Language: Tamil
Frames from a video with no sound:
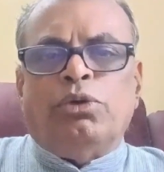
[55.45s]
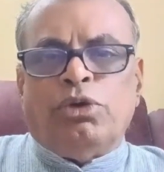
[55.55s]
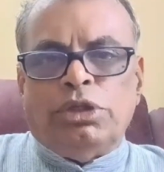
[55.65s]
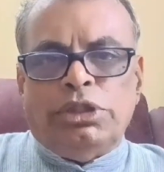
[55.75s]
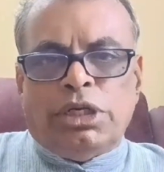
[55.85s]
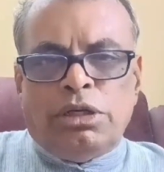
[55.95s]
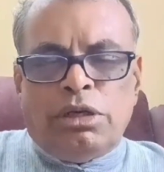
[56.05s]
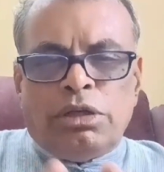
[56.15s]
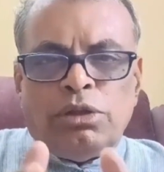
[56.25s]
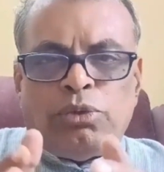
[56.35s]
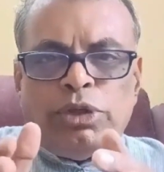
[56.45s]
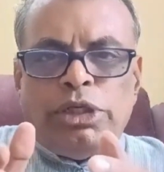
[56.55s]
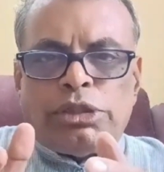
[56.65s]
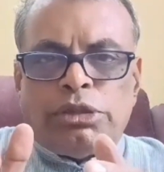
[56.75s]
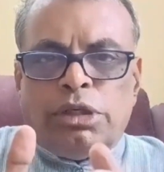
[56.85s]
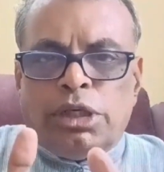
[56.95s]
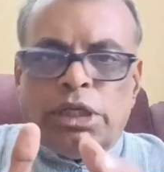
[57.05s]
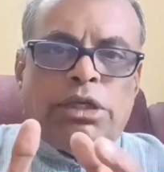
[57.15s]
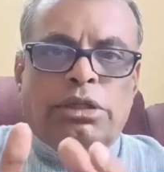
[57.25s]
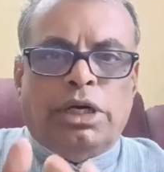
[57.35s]
ஒரு ஜனநாயக குடியரசு
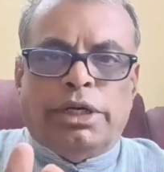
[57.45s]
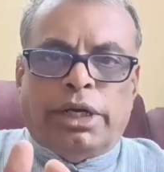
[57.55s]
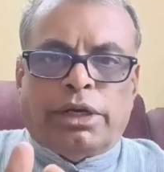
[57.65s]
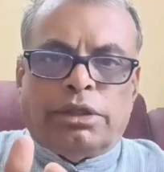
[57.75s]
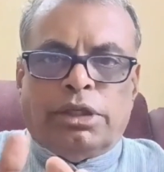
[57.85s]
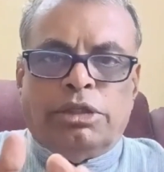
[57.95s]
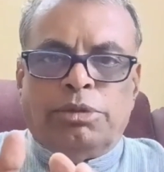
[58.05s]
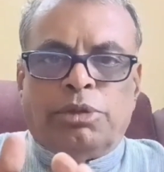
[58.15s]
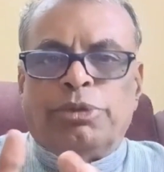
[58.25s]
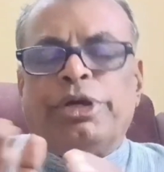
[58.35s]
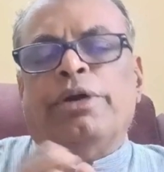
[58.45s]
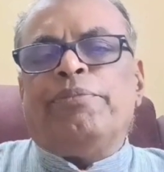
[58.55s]
நாடாக இந்தியா இருக்கிறது அது மிக முக்கியம்